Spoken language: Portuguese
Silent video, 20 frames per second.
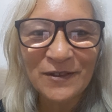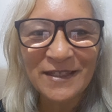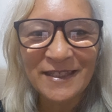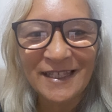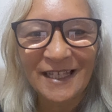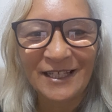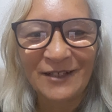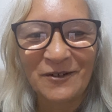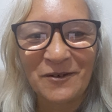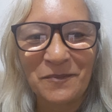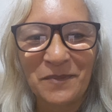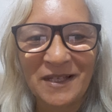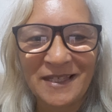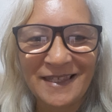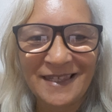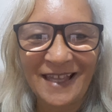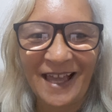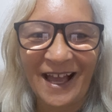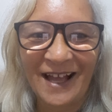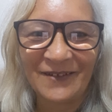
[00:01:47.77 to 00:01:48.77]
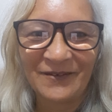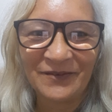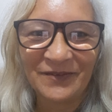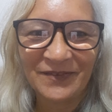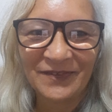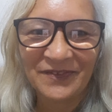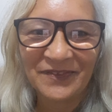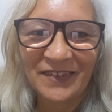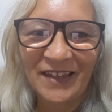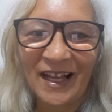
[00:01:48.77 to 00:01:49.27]
o Senhor passar.
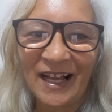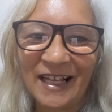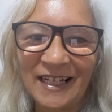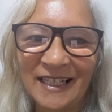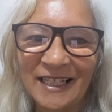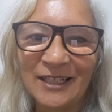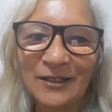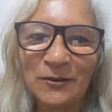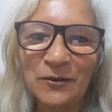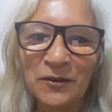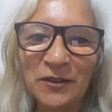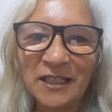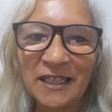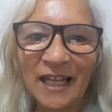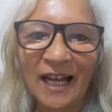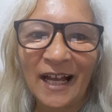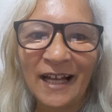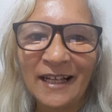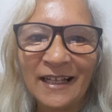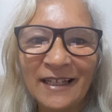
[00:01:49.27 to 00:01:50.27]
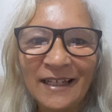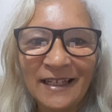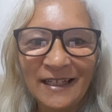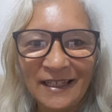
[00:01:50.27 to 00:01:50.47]
Aleluia!